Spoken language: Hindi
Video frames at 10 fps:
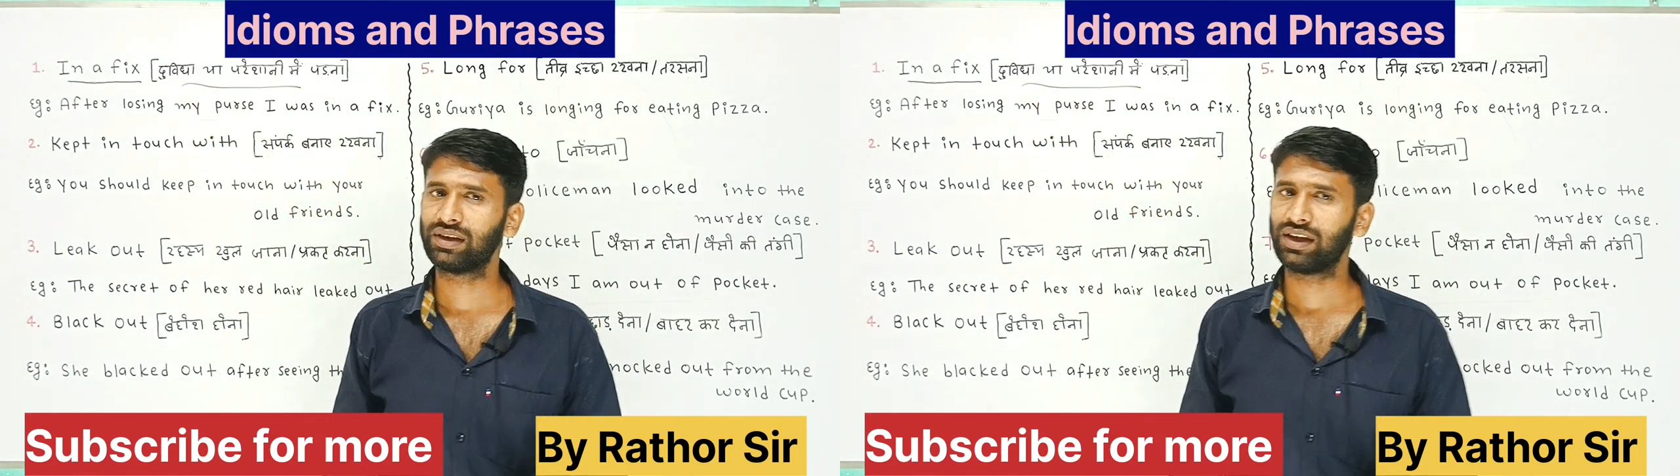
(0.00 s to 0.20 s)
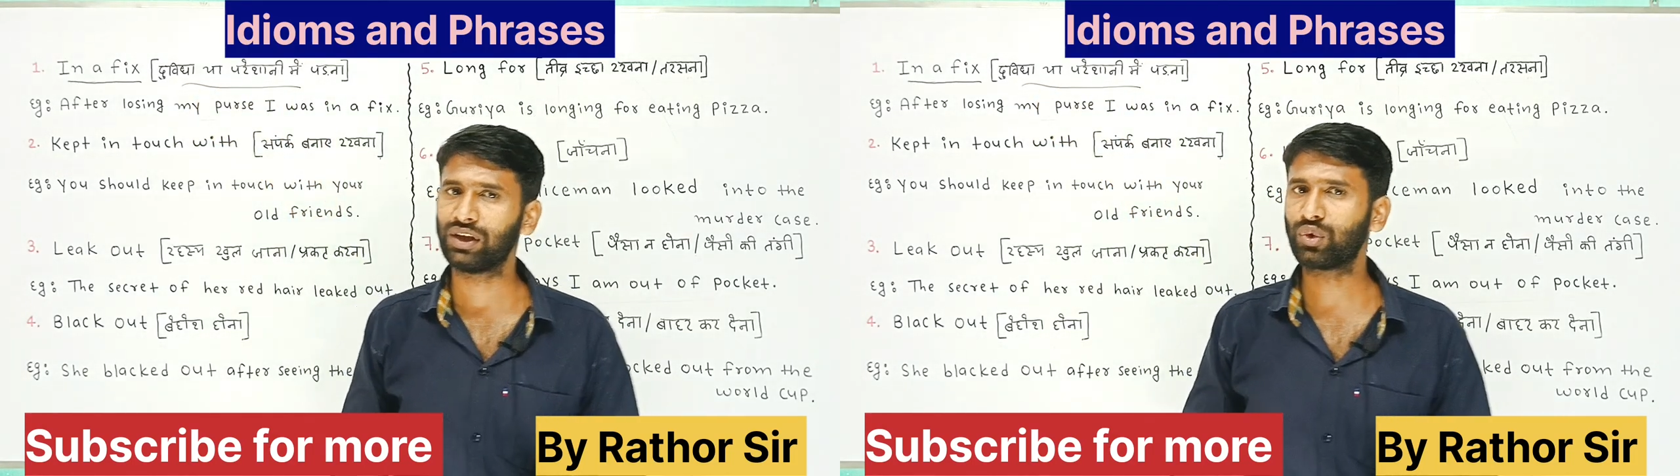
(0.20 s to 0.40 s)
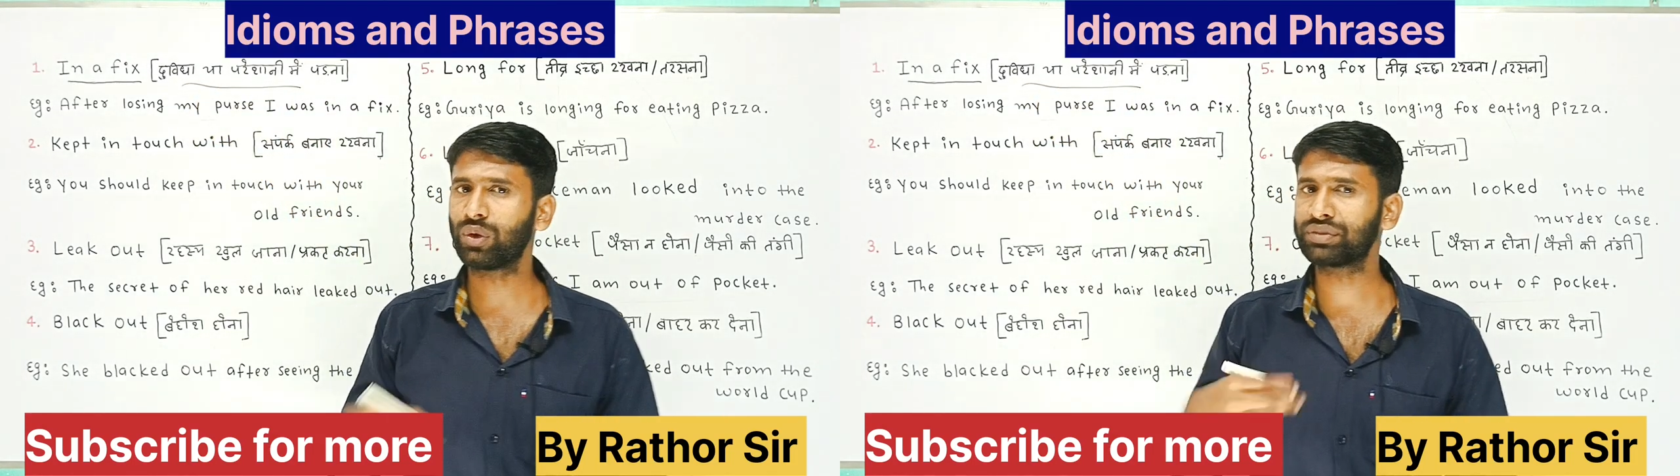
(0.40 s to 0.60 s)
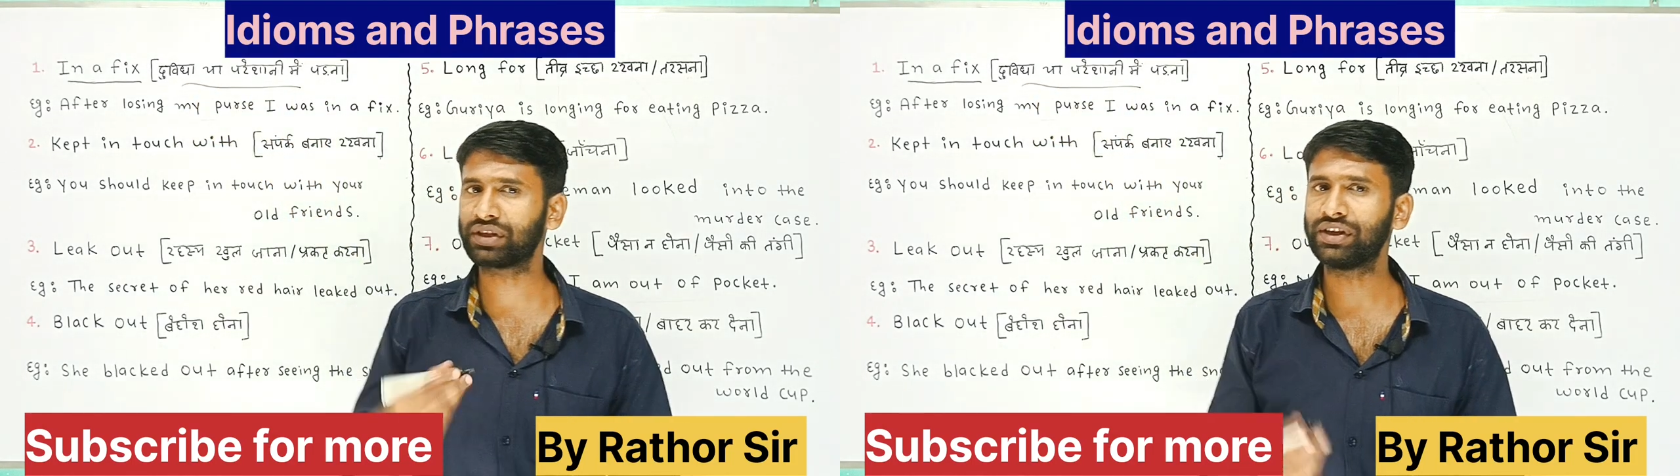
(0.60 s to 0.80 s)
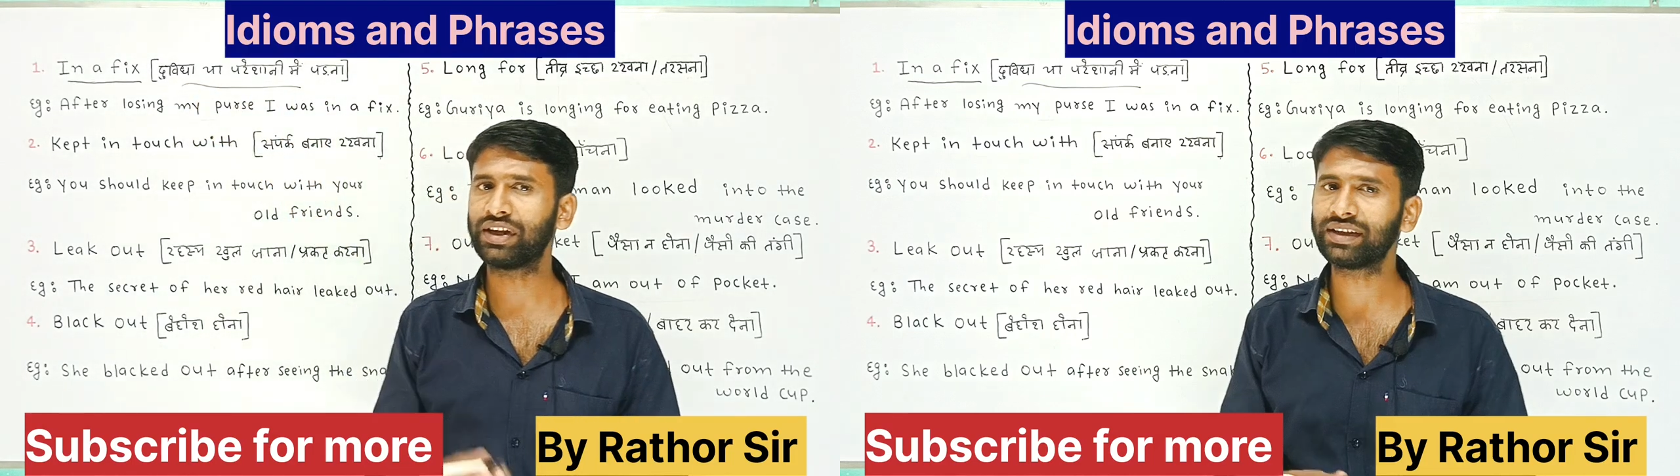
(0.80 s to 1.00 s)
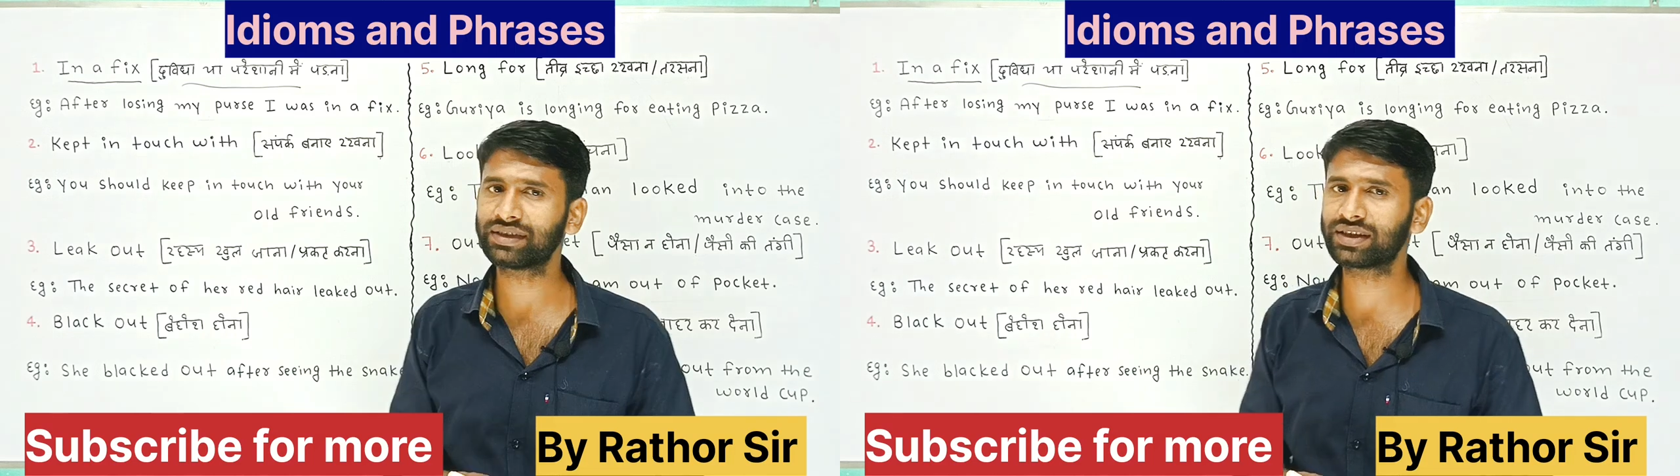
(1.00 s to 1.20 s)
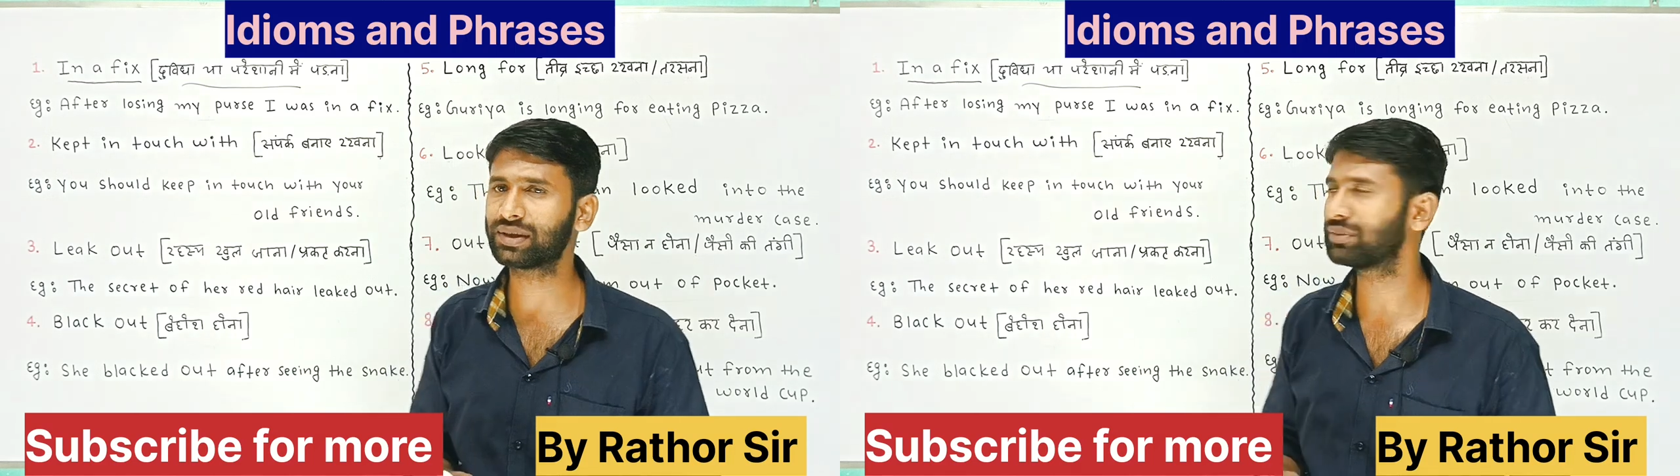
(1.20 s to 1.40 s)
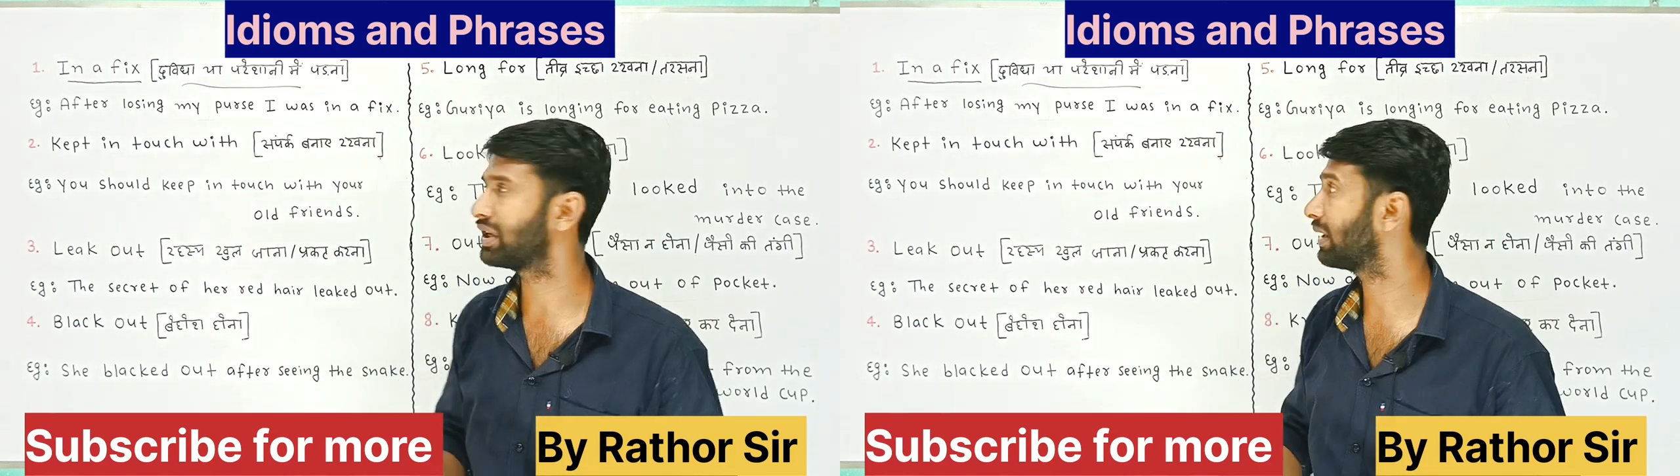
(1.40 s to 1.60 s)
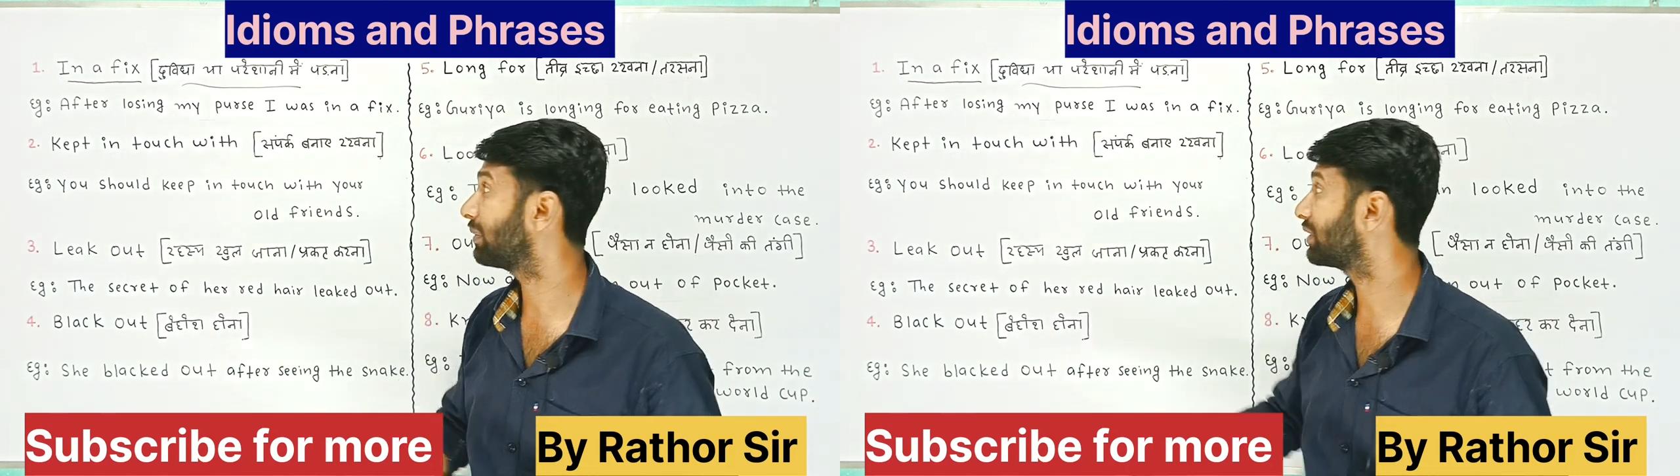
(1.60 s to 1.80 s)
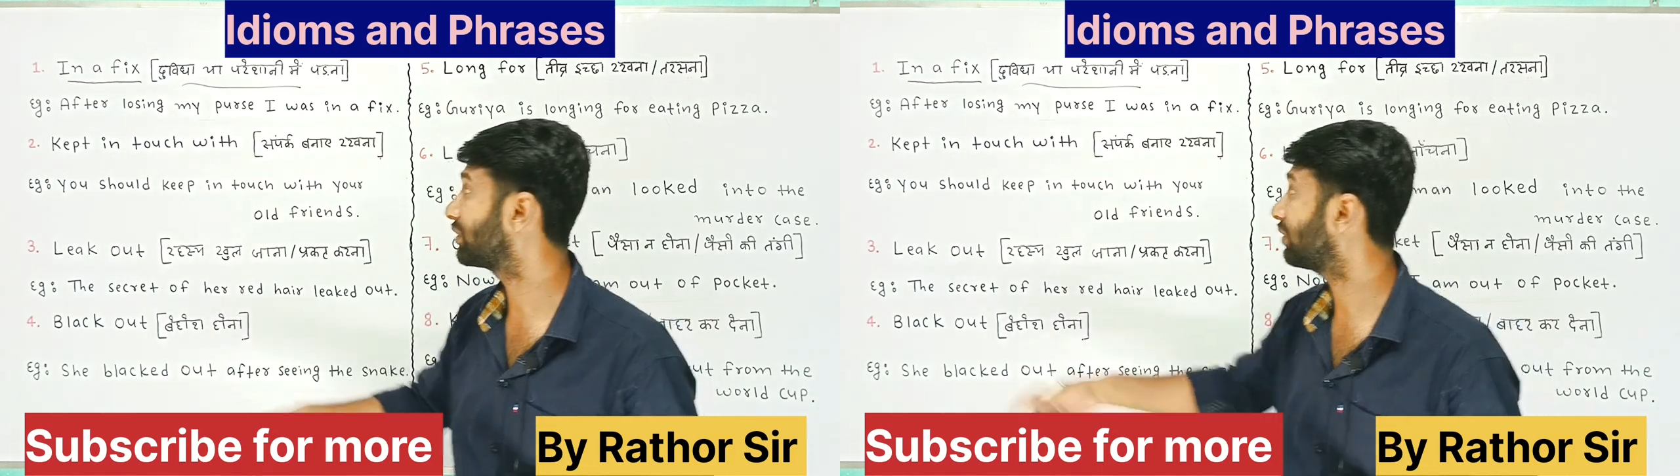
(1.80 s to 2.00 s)
इनको हम सेंटेंस से समझेंगे
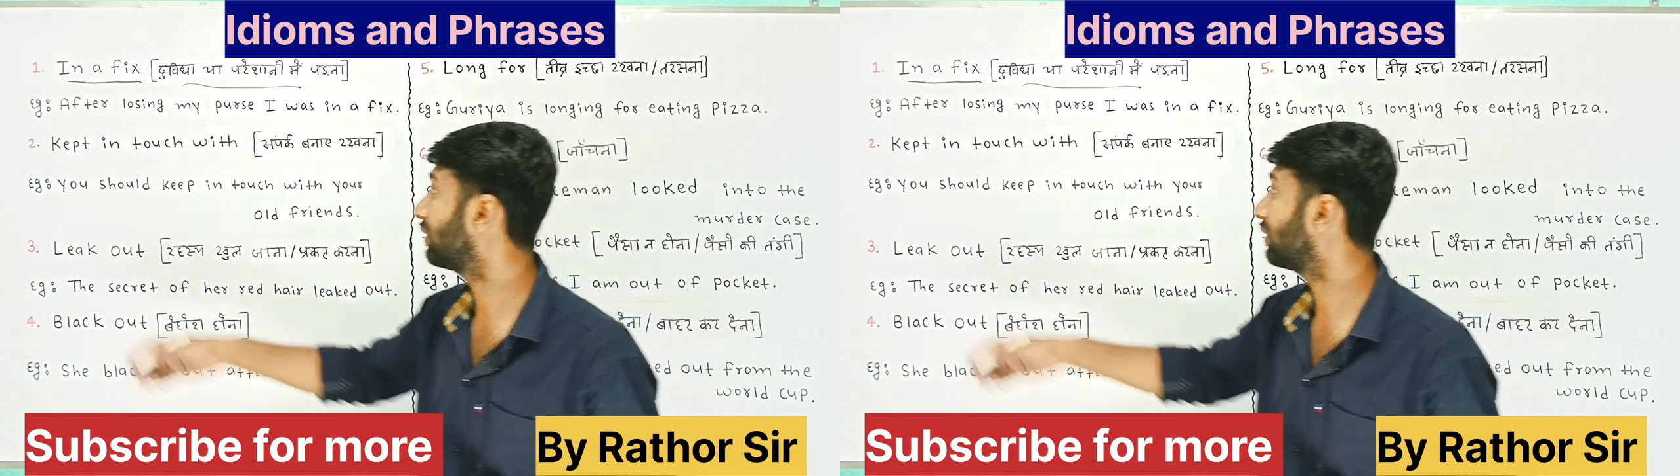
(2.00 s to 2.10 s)
बच्चों